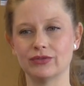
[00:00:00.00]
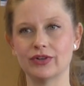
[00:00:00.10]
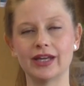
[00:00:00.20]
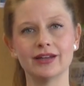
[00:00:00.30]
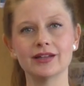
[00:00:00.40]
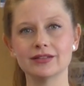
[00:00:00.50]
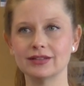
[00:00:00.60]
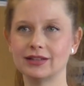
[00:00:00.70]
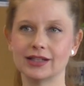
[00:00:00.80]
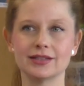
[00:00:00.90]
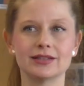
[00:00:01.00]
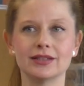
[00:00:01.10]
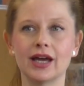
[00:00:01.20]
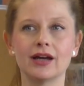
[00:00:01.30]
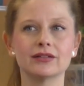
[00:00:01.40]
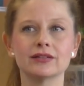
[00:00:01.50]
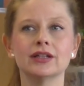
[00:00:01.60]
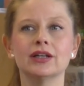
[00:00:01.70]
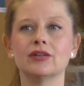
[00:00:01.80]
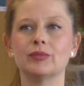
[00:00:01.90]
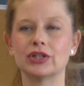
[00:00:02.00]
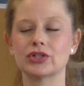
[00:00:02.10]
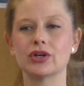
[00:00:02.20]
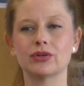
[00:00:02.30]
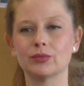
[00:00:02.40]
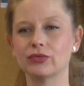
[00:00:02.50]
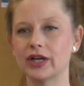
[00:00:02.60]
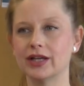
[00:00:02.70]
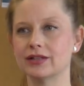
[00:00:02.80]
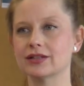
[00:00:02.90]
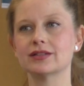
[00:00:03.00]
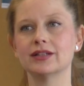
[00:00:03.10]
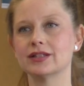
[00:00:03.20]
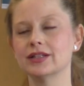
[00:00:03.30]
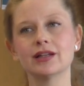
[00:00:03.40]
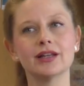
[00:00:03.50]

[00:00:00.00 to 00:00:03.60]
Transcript: verändert in den letzten Jahren. Wenn man das schaut im Verhältnis in der 10.